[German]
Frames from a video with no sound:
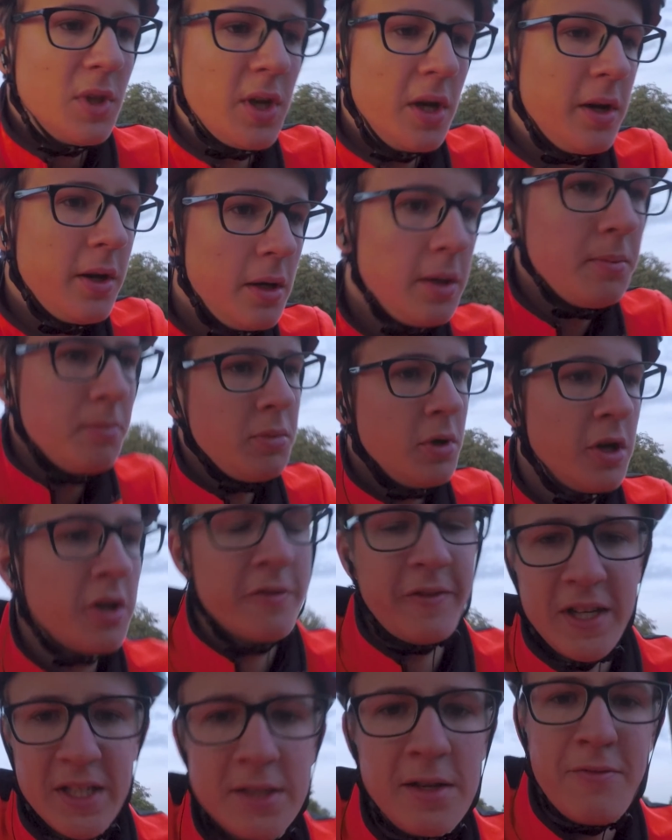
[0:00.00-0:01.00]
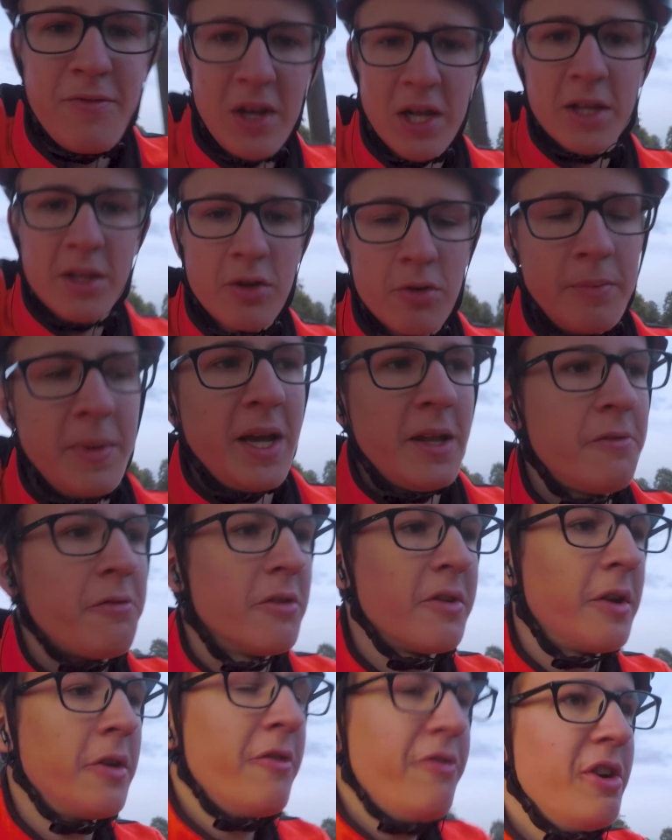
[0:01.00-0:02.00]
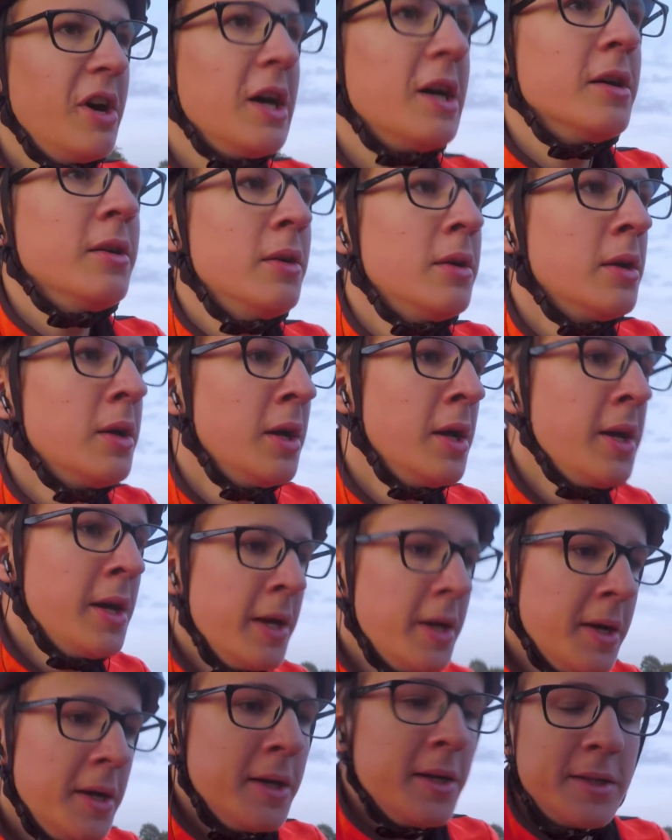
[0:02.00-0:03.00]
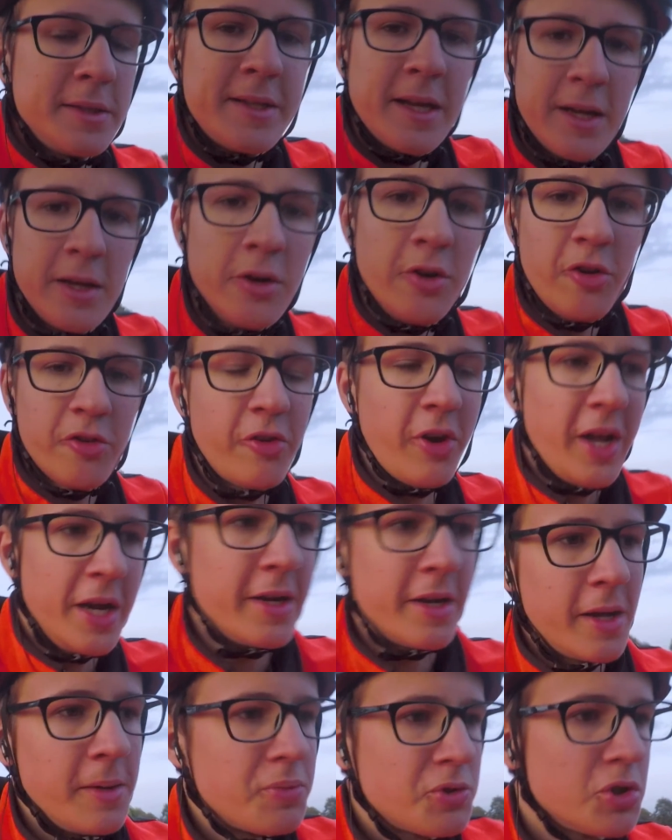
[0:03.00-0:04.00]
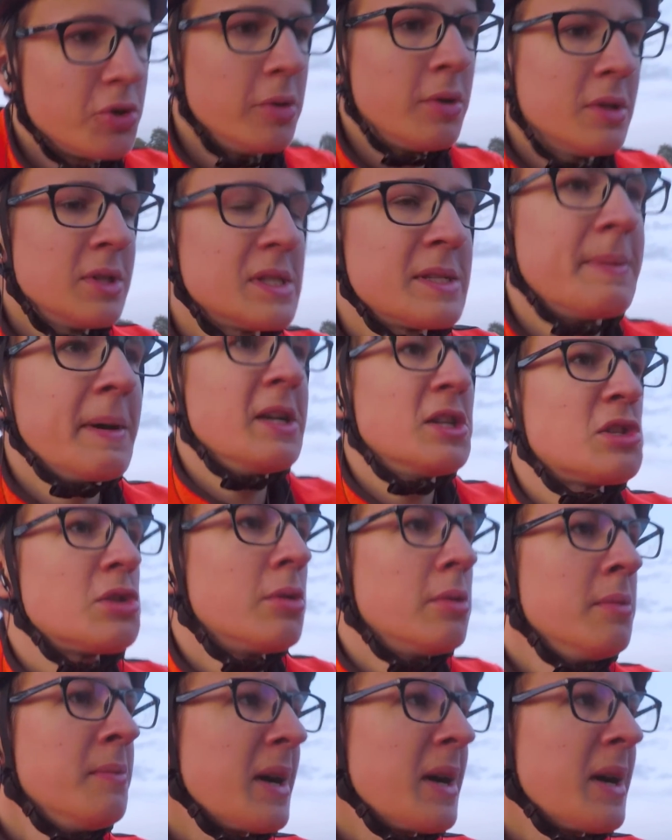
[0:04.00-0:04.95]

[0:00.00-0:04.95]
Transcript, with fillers: Ähm, ich weiß nicht, wie lange ich um echt zu sein noch fahre. Ich denke noch so eineinhalb Stunden, zwei Stunden